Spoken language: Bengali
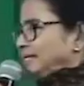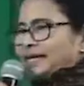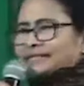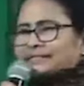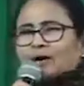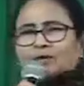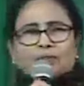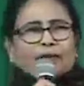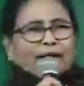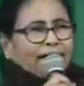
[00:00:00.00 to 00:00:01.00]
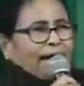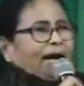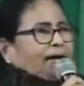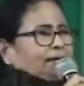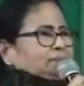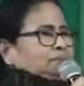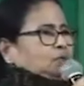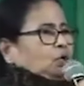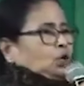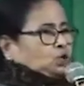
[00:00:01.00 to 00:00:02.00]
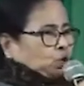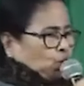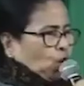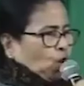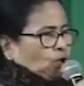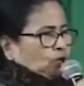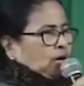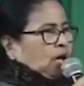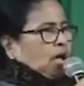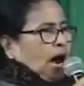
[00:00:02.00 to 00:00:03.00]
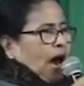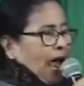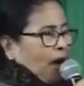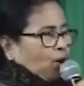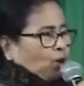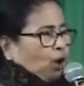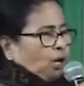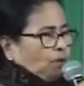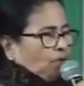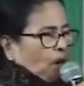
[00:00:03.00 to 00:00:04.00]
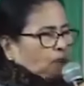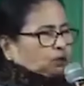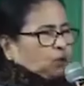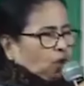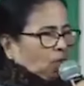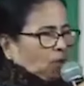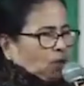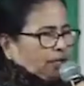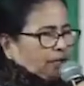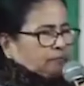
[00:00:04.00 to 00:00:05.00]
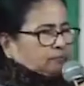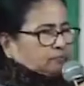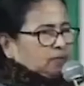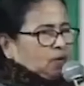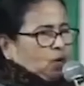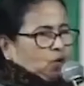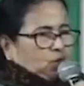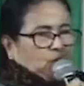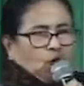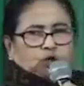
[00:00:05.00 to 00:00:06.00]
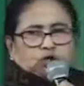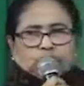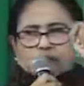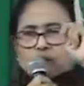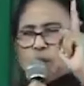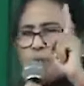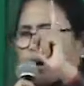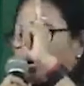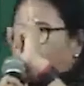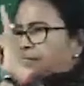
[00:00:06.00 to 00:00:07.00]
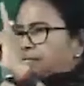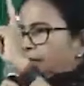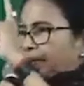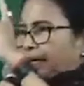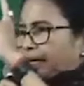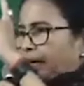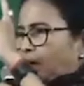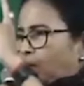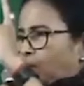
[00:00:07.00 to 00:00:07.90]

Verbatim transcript: এটা হতে পারে না শুনুন এখনো হিম্মত করে বলি লড়তে যদি পারে বিজেপিকে কেউ